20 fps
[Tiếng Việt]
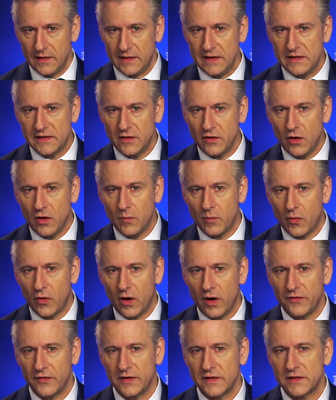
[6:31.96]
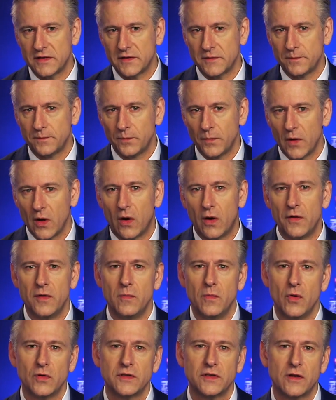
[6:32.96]
Những tổ chức này là kiểu phổ
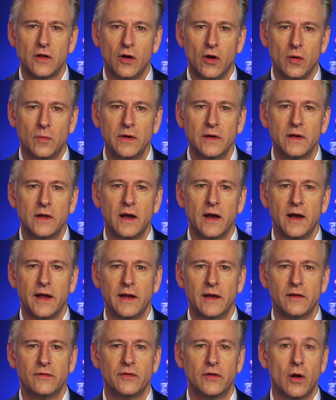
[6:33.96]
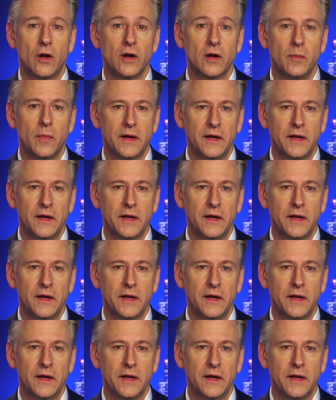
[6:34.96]
biến nhất của nhóm tiền đen tối.